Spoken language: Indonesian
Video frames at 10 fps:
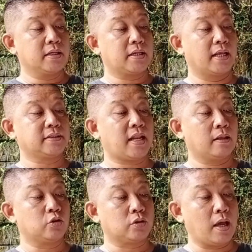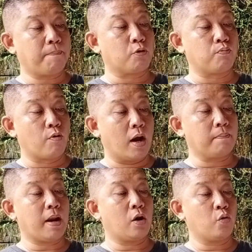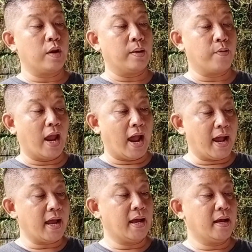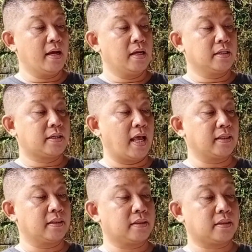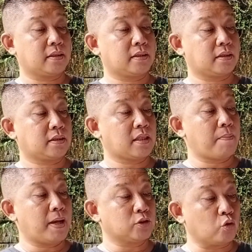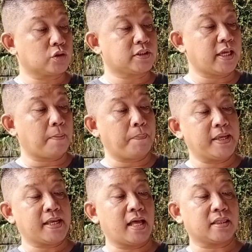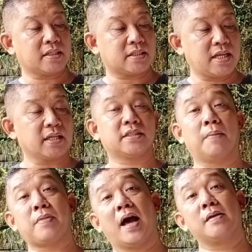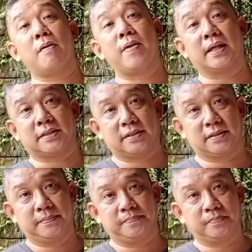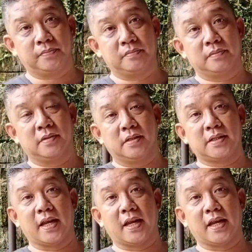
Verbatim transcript: dan selanjutnya berhubungan melalui WA dan termasuk share pinjik yang tersedia setiap tanggal 15.